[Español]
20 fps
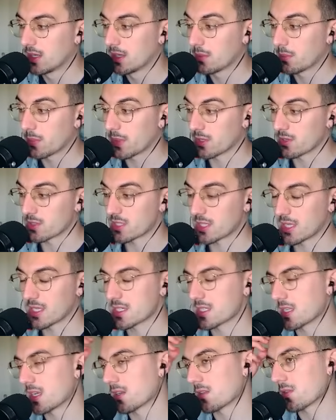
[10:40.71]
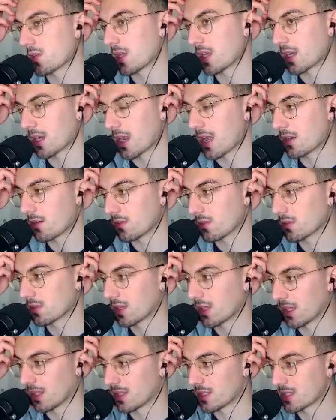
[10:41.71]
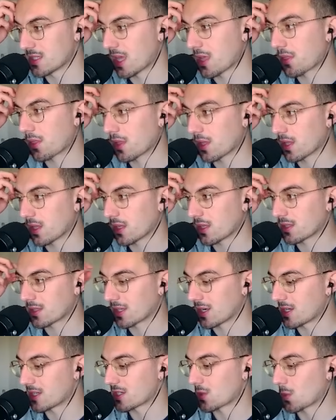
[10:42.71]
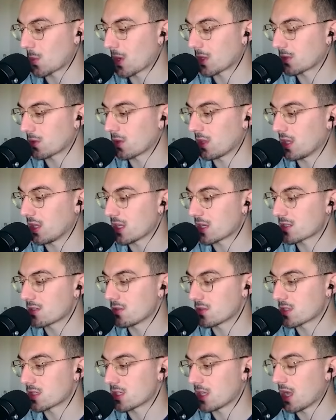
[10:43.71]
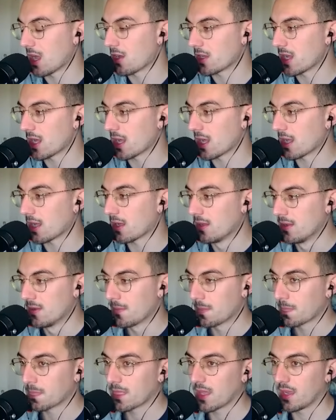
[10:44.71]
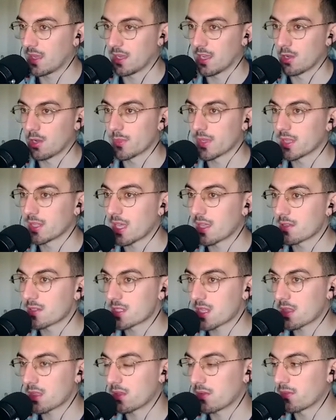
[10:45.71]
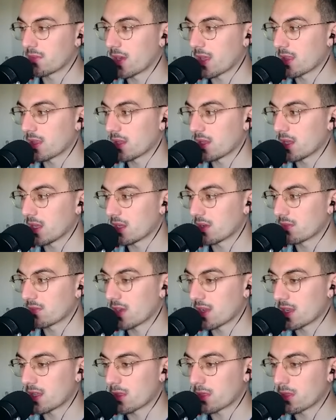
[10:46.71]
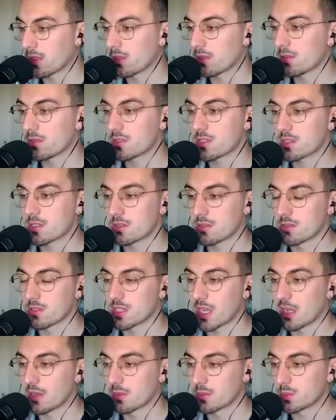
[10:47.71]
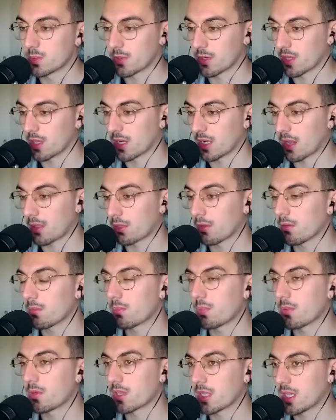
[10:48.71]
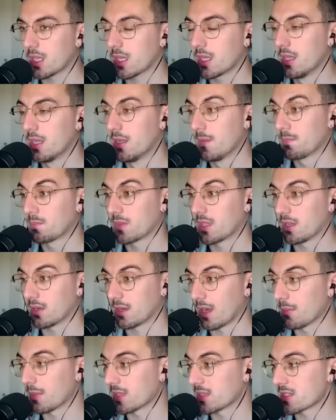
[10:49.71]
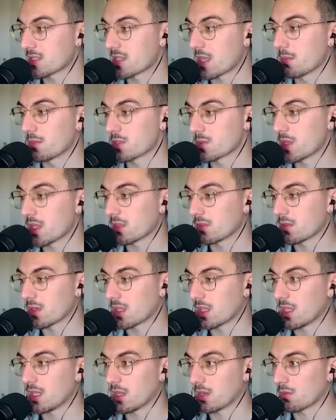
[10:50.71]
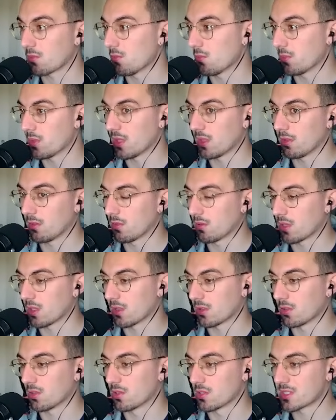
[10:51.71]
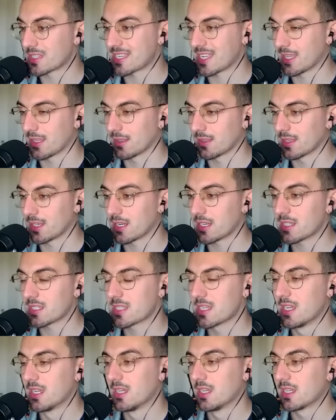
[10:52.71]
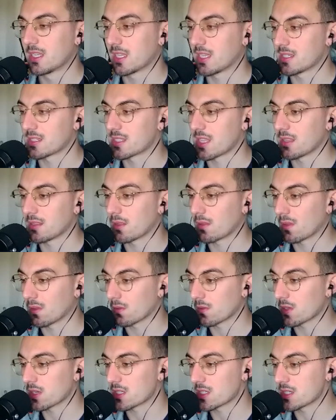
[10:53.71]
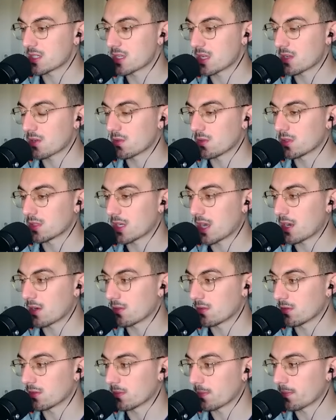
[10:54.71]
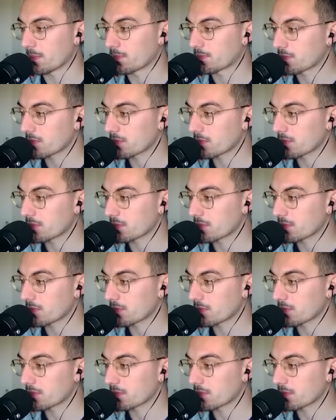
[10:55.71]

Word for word: pero sí que es cierto que es raro que desde hace 3-4 días no se haya eh, aumentado esa cifra de fallecidos. No sabemos por qué razón, porque realmente estamos viendo aquí en un vídeo, en dos, en tres, que están diciendo que sí se encontraron